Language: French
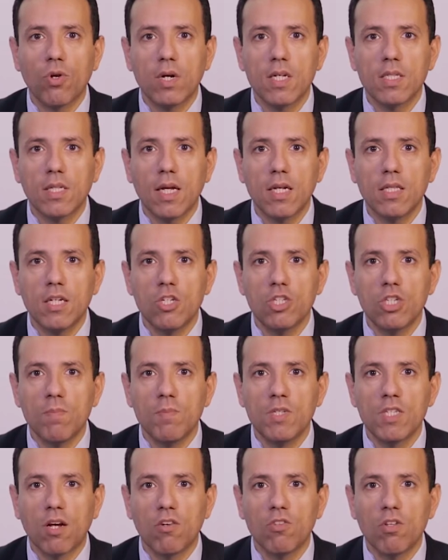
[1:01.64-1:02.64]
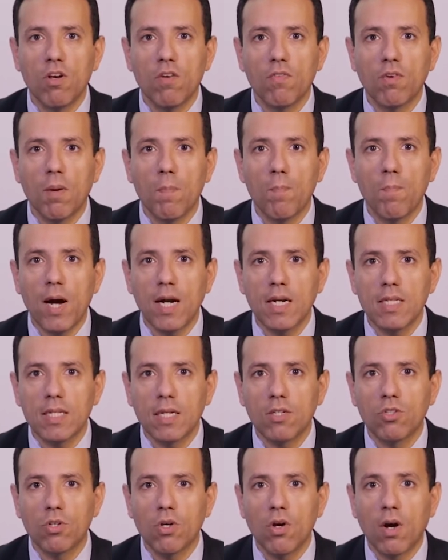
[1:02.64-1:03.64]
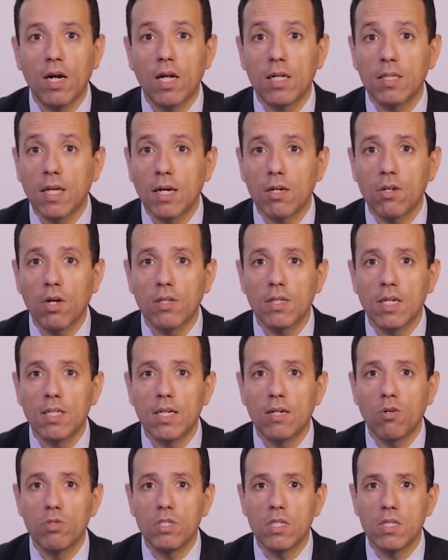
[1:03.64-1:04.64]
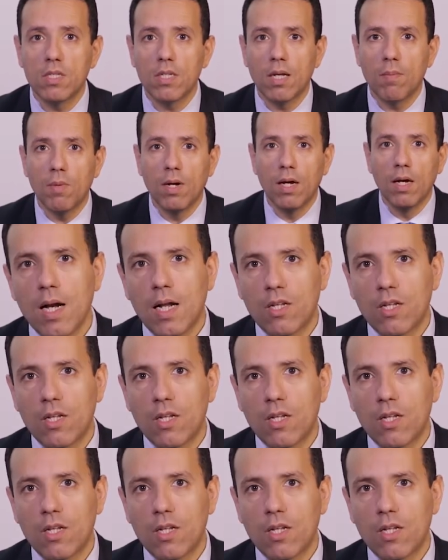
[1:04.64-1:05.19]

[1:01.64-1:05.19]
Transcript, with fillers: sur les stratégies mises en œuvre par les acteurs à l'intérieur d'un écosystème.